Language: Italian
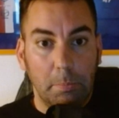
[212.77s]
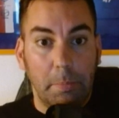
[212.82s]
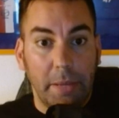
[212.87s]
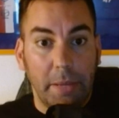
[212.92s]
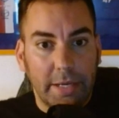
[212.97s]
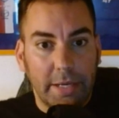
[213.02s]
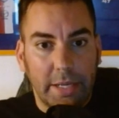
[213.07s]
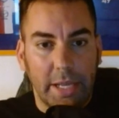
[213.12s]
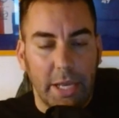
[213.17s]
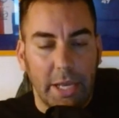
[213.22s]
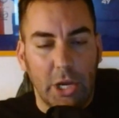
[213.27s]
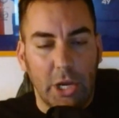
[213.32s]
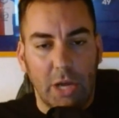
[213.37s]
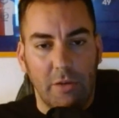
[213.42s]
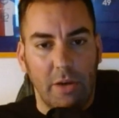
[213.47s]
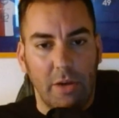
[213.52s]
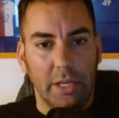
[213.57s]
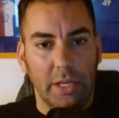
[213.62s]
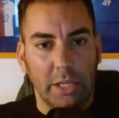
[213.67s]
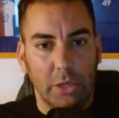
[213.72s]
Perché non
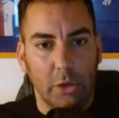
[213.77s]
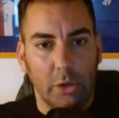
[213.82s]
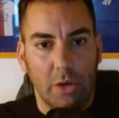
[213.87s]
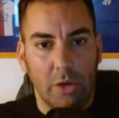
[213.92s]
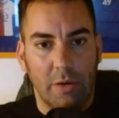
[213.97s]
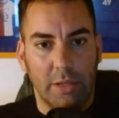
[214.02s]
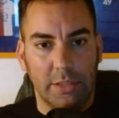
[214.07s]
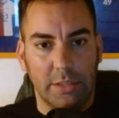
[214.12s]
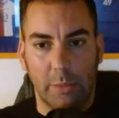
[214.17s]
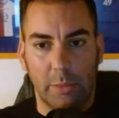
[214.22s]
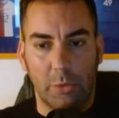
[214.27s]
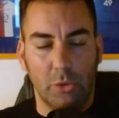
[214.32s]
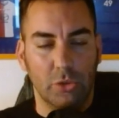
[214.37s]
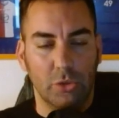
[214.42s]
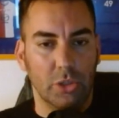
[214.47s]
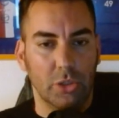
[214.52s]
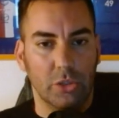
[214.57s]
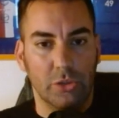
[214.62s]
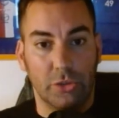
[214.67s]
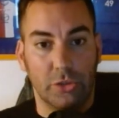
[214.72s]
aveva Nico i 90
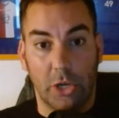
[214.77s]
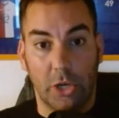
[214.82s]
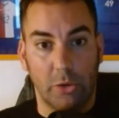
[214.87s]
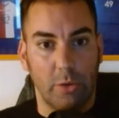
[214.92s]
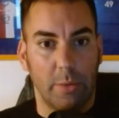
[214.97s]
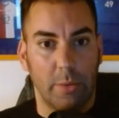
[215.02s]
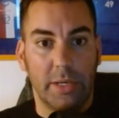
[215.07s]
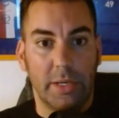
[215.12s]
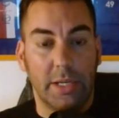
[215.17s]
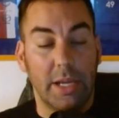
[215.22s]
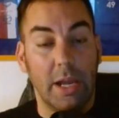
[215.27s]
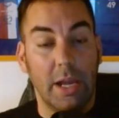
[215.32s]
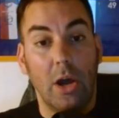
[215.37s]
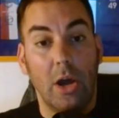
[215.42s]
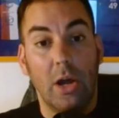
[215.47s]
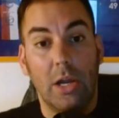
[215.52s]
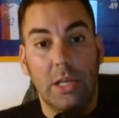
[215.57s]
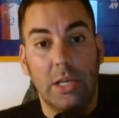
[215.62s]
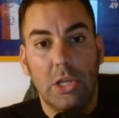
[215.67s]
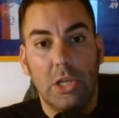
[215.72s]
minuti contro la Roma?
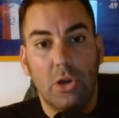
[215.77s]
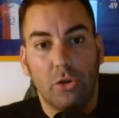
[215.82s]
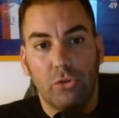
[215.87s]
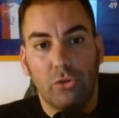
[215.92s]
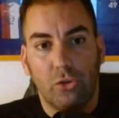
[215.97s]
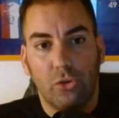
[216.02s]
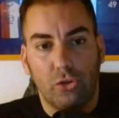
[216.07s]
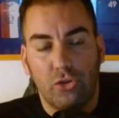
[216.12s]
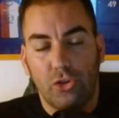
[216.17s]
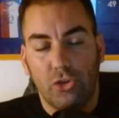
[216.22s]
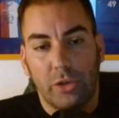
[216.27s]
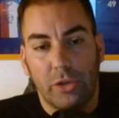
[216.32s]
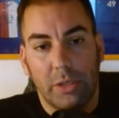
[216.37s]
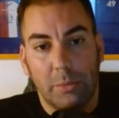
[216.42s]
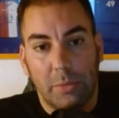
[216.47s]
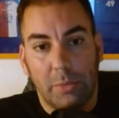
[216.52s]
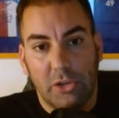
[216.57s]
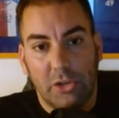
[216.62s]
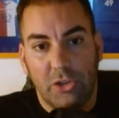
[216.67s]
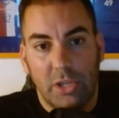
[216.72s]
Perché gli otto giorni
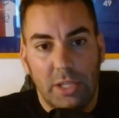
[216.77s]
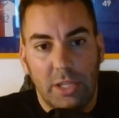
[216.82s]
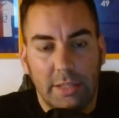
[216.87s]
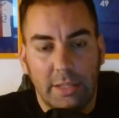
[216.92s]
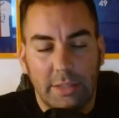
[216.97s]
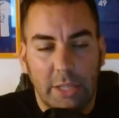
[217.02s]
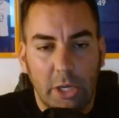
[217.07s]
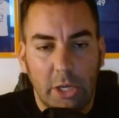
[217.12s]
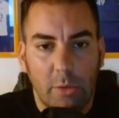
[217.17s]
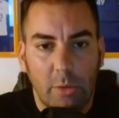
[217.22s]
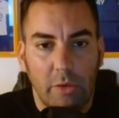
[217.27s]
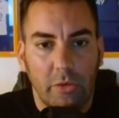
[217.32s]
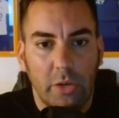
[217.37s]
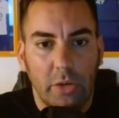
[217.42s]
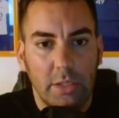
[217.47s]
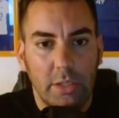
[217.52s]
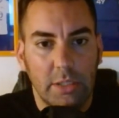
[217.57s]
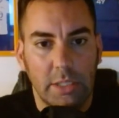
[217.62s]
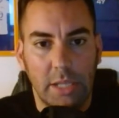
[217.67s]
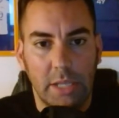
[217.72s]
precedenti a
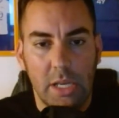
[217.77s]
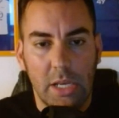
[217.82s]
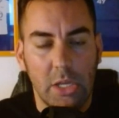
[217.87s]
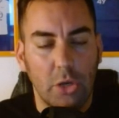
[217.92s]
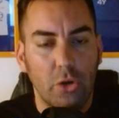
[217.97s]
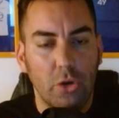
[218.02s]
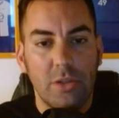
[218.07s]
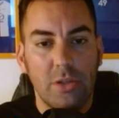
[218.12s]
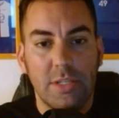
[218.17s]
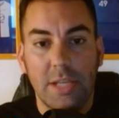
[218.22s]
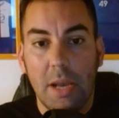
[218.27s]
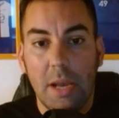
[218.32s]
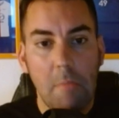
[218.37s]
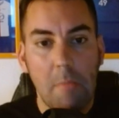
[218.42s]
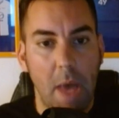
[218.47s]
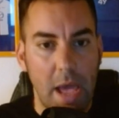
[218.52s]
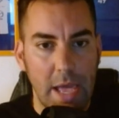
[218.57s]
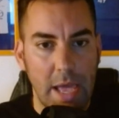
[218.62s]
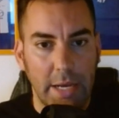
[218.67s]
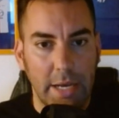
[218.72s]
Roma-Fiorentina Nico non si era
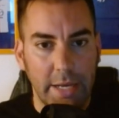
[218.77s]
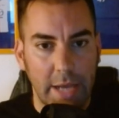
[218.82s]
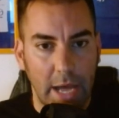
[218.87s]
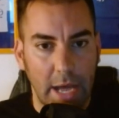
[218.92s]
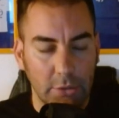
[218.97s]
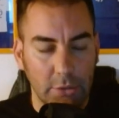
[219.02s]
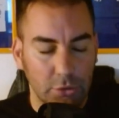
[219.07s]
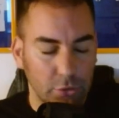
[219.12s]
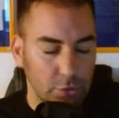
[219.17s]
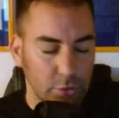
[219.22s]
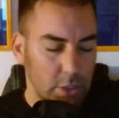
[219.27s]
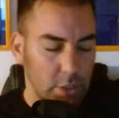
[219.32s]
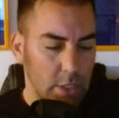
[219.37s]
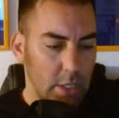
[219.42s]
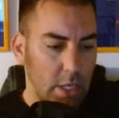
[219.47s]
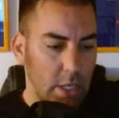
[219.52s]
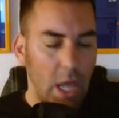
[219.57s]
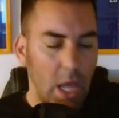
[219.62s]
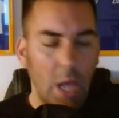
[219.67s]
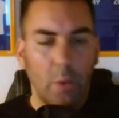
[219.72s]
mai allenato.
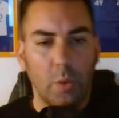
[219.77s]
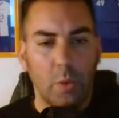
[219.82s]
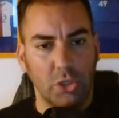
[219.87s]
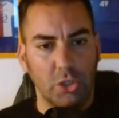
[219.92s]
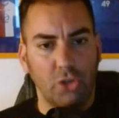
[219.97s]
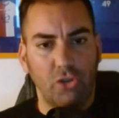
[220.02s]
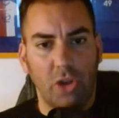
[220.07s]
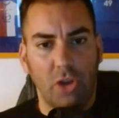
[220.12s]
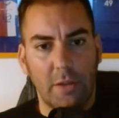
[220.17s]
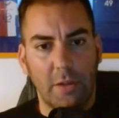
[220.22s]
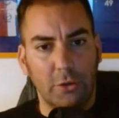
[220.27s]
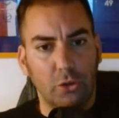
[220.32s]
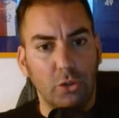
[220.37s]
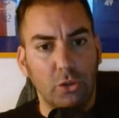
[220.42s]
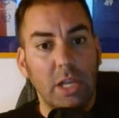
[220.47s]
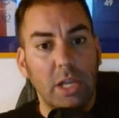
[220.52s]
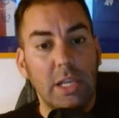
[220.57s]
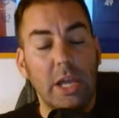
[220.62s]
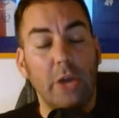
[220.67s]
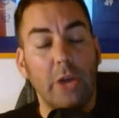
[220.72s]
E questo ce l'ha detto
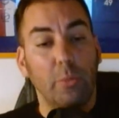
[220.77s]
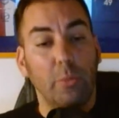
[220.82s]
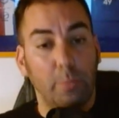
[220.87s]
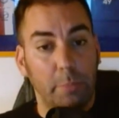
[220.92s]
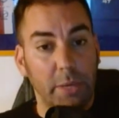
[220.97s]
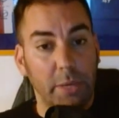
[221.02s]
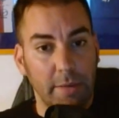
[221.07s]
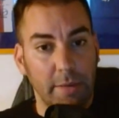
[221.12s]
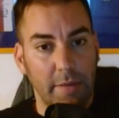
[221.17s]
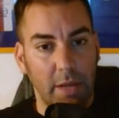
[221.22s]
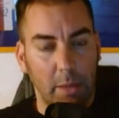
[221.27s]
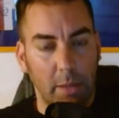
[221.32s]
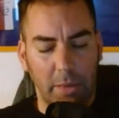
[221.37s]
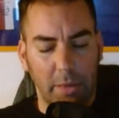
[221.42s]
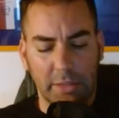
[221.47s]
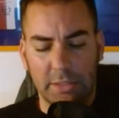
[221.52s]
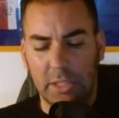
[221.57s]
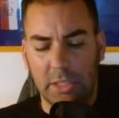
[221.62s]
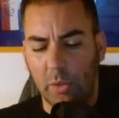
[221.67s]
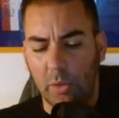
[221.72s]
Italiano prima della
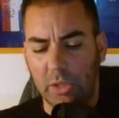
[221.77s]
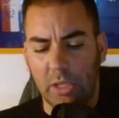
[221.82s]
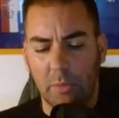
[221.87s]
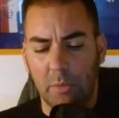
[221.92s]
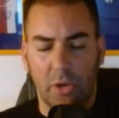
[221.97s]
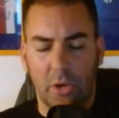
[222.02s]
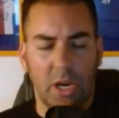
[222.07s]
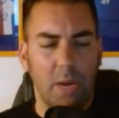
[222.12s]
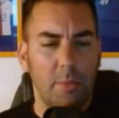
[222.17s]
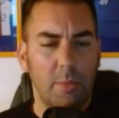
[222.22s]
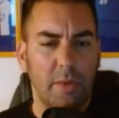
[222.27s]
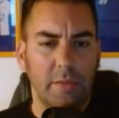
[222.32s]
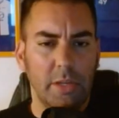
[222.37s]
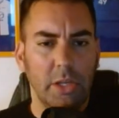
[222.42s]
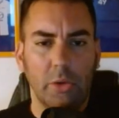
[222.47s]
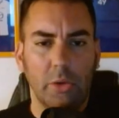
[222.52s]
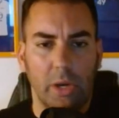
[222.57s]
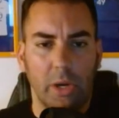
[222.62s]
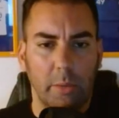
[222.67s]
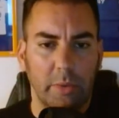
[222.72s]
partita. Quindi il programma di
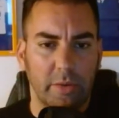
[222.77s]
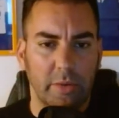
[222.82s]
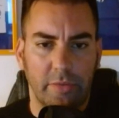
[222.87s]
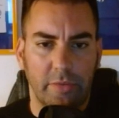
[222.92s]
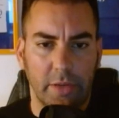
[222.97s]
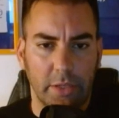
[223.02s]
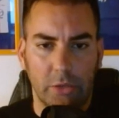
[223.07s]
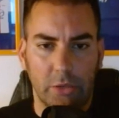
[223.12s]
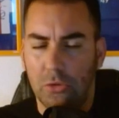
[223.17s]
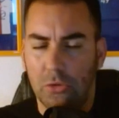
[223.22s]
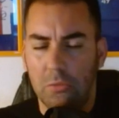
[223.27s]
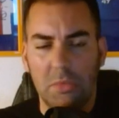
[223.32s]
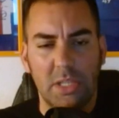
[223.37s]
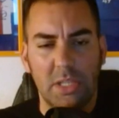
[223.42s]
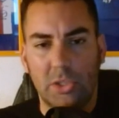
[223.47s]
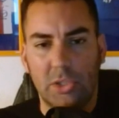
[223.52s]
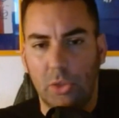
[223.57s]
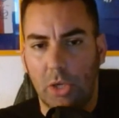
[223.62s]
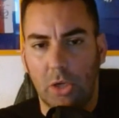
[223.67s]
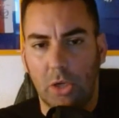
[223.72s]
Nico era perfetto.
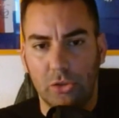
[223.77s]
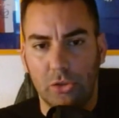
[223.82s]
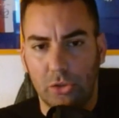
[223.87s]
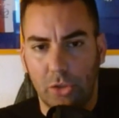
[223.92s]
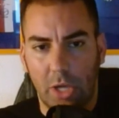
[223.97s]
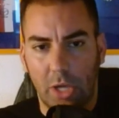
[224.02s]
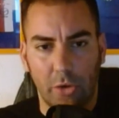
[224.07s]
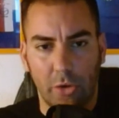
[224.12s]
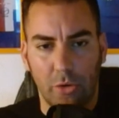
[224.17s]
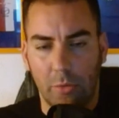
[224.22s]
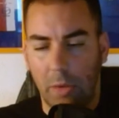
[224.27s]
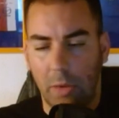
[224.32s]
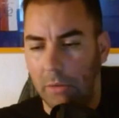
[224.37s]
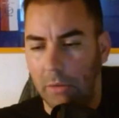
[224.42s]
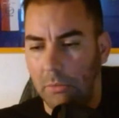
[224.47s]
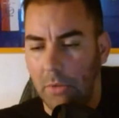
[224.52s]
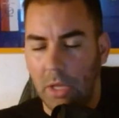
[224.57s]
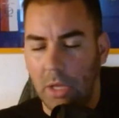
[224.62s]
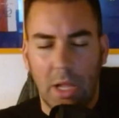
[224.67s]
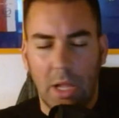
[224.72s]
Mezz'ora contro la Roma,
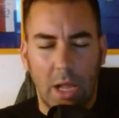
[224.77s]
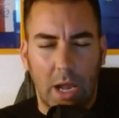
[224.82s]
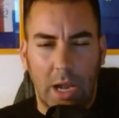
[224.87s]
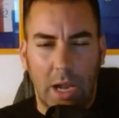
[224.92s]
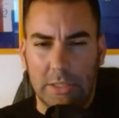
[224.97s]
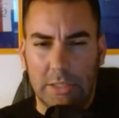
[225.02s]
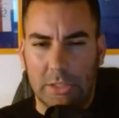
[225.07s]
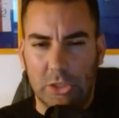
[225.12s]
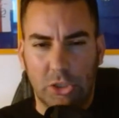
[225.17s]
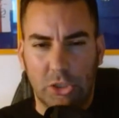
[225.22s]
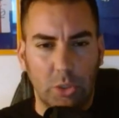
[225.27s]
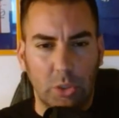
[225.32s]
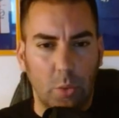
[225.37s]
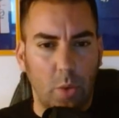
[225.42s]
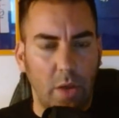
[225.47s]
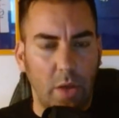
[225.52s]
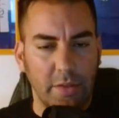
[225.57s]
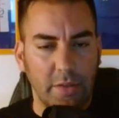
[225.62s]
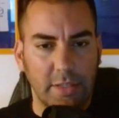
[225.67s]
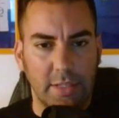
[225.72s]
altri
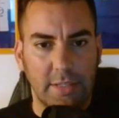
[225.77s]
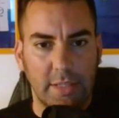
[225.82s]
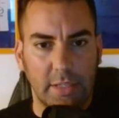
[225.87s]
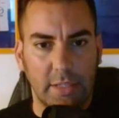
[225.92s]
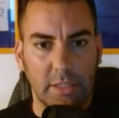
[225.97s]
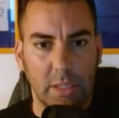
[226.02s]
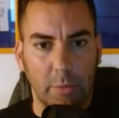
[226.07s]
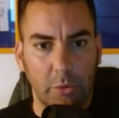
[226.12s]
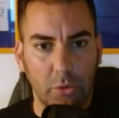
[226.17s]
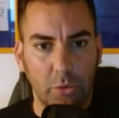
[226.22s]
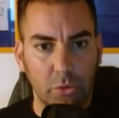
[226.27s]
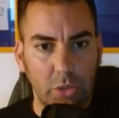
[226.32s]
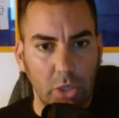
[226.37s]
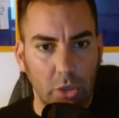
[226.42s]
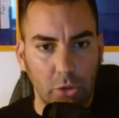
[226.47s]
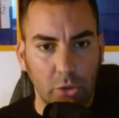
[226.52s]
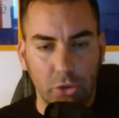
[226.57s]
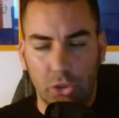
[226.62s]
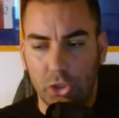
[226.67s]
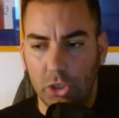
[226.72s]
50-60 minuti
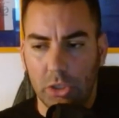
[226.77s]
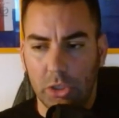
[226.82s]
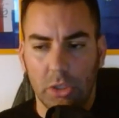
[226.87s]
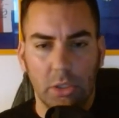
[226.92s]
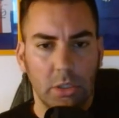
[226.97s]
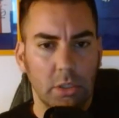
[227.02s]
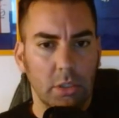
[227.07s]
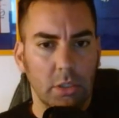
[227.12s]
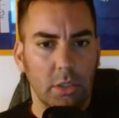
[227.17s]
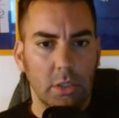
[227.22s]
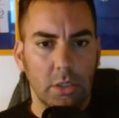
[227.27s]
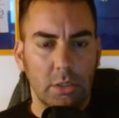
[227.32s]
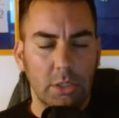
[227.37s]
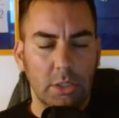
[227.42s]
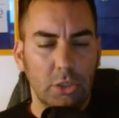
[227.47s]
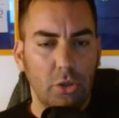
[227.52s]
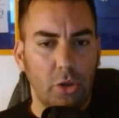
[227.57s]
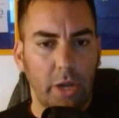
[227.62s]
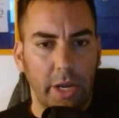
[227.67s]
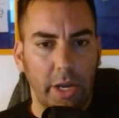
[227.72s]
oggi.
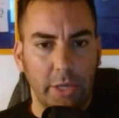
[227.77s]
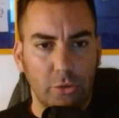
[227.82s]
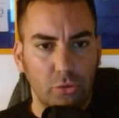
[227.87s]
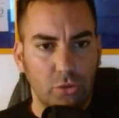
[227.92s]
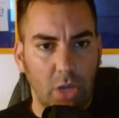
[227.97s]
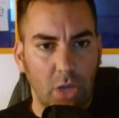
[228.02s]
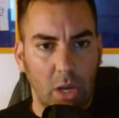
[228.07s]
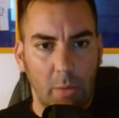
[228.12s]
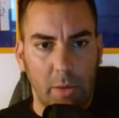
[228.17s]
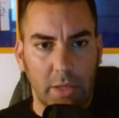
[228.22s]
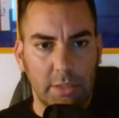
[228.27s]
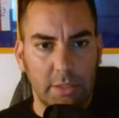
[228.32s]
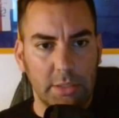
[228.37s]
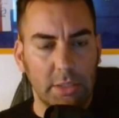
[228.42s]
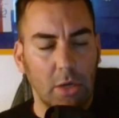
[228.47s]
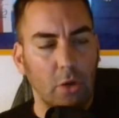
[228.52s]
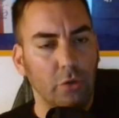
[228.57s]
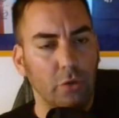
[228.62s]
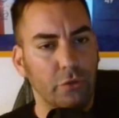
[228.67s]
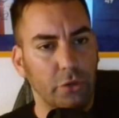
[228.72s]
Titolare tutta la
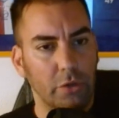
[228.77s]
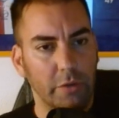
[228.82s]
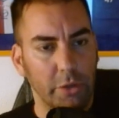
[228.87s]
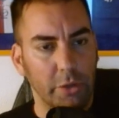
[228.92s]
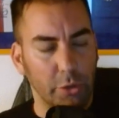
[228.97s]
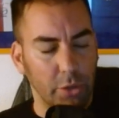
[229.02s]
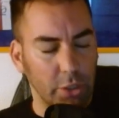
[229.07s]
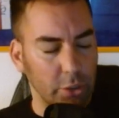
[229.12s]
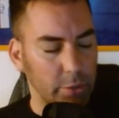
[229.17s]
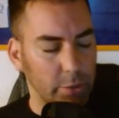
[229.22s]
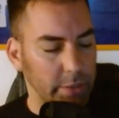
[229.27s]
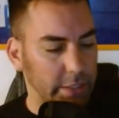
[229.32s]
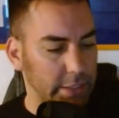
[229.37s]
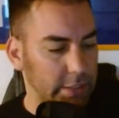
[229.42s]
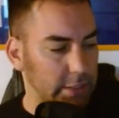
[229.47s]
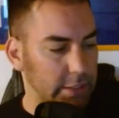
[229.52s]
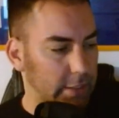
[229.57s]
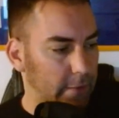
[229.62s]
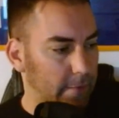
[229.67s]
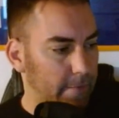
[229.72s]
partita contro il Verona
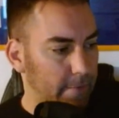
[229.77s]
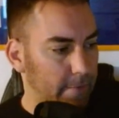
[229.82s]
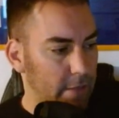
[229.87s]
domenica.